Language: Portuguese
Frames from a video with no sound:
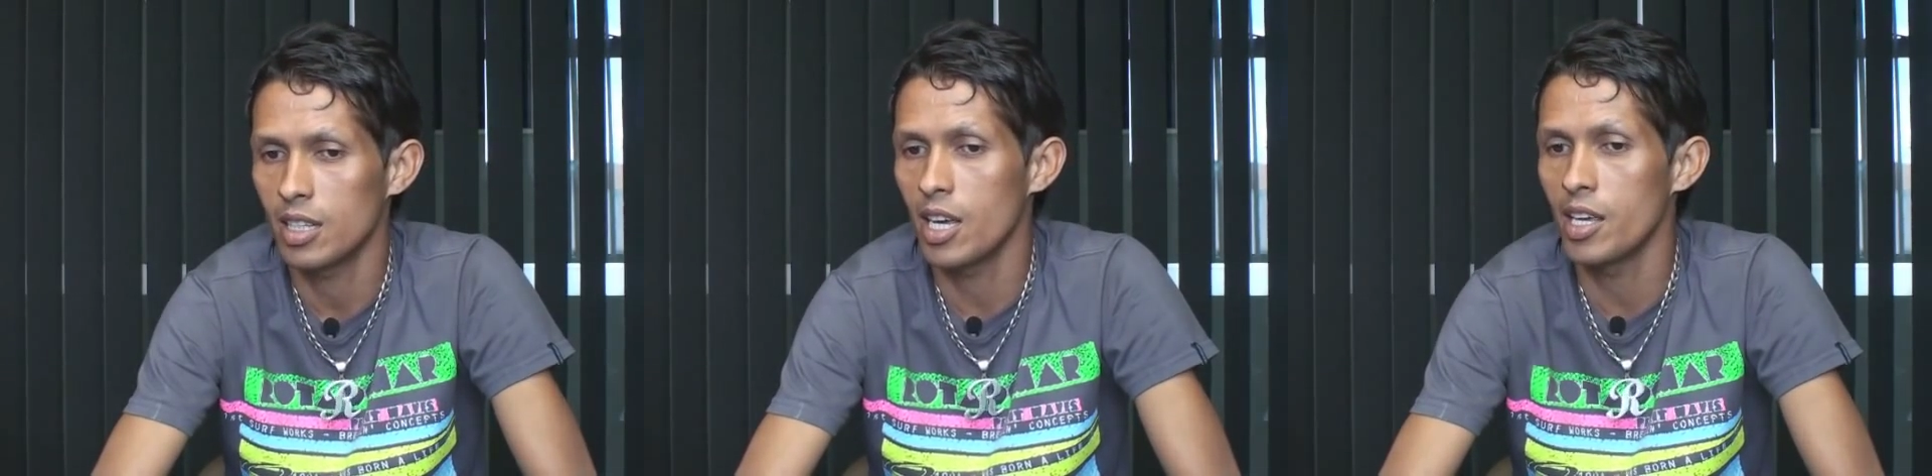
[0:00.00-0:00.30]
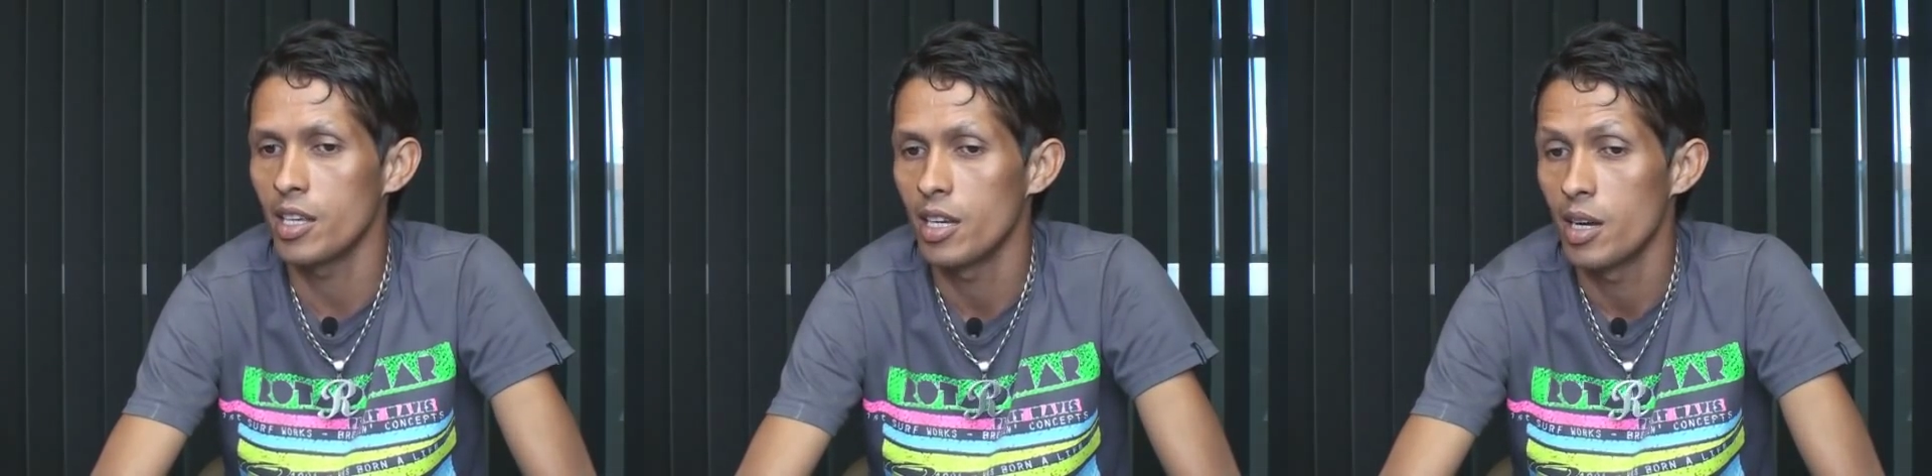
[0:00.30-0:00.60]

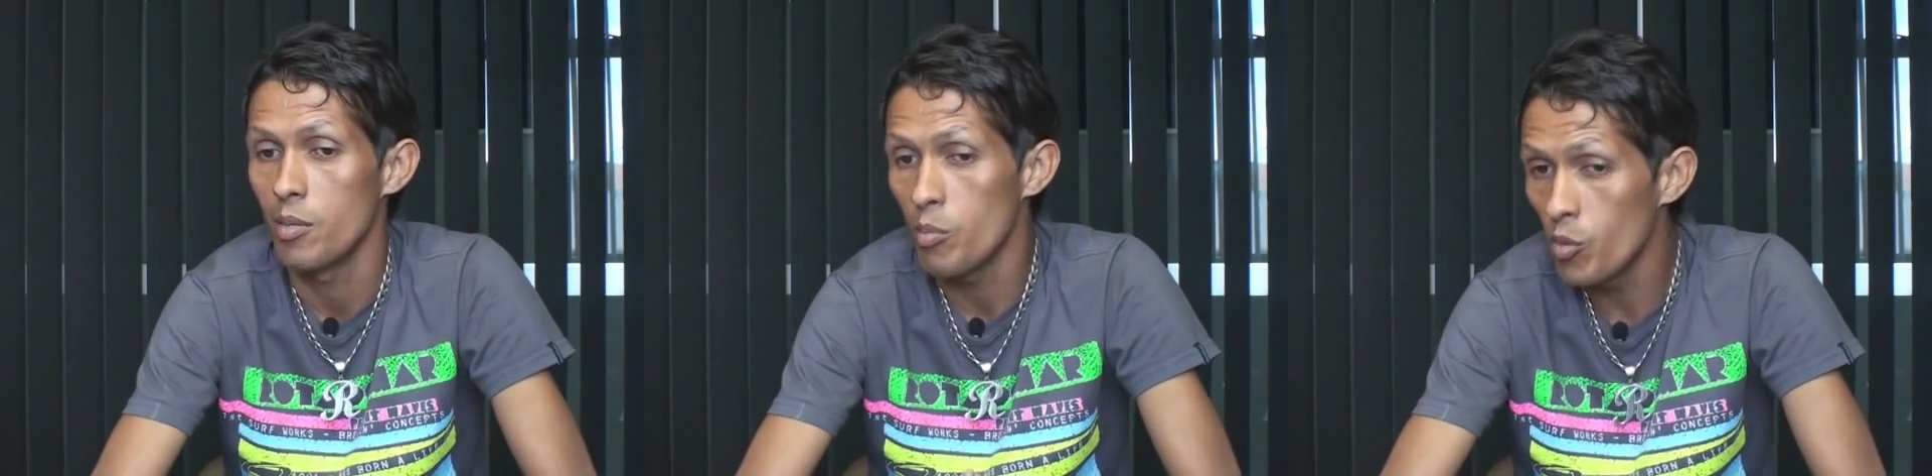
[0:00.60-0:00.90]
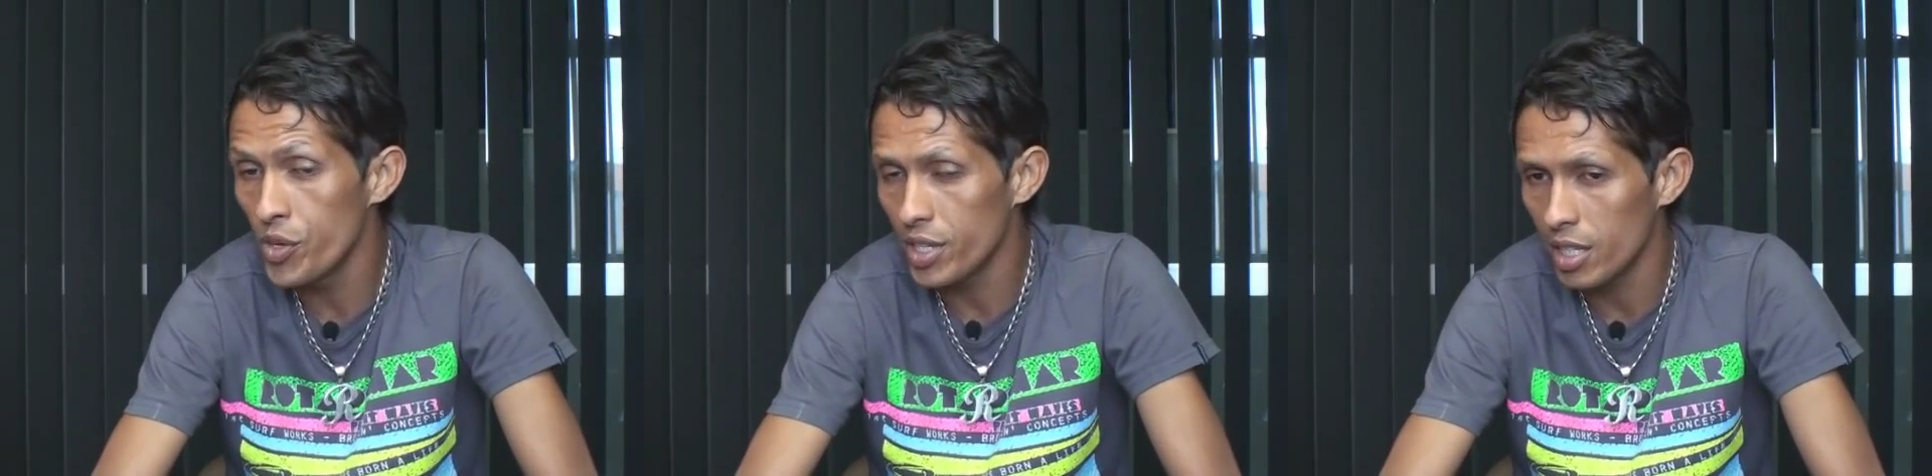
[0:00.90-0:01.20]
tem
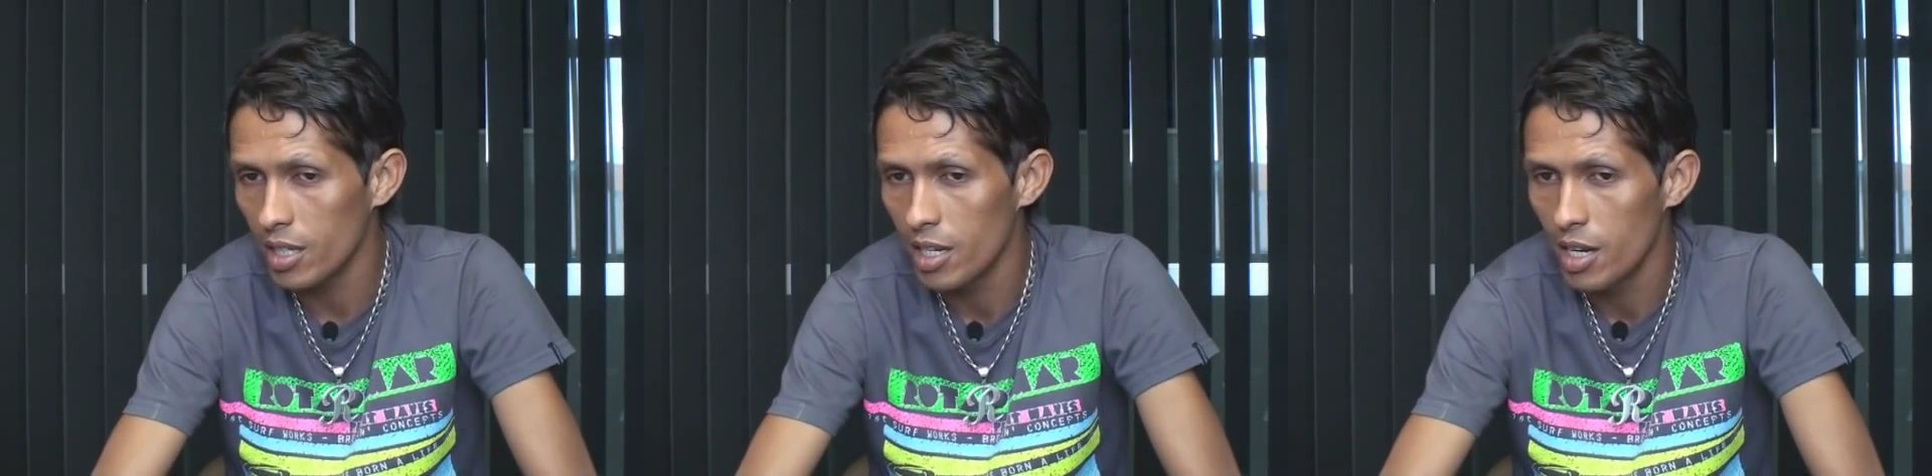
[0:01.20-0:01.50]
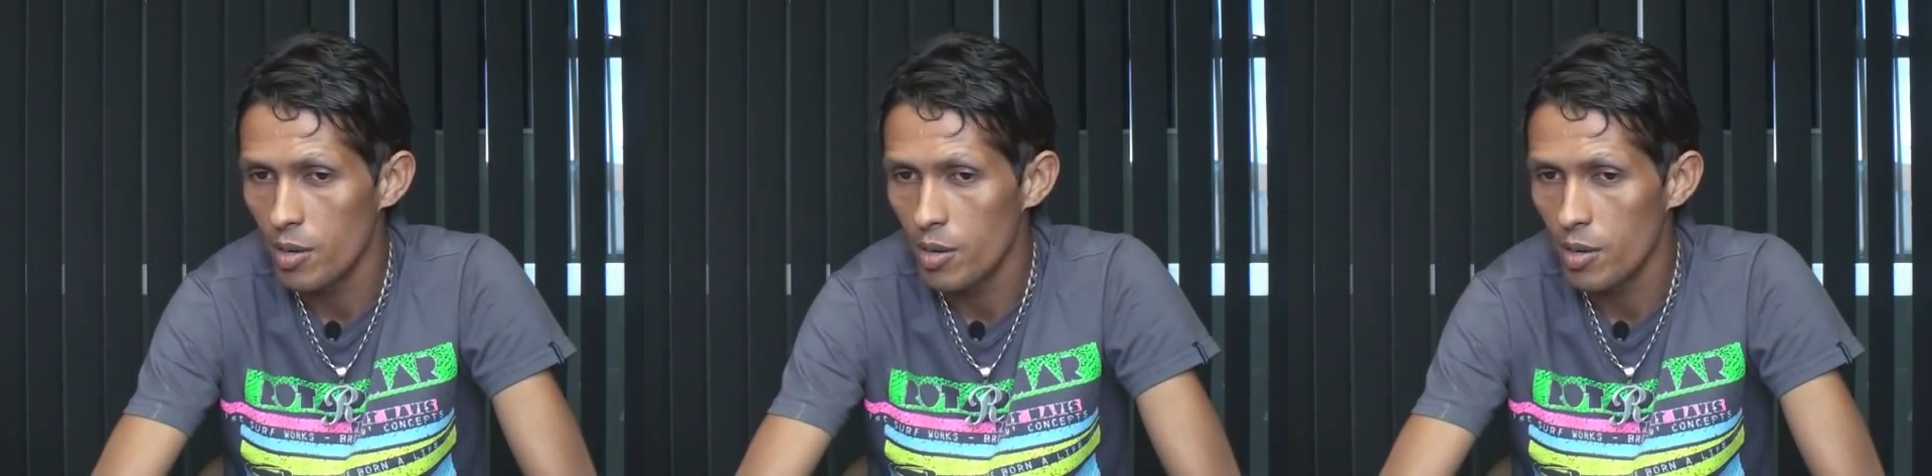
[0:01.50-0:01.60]
muita.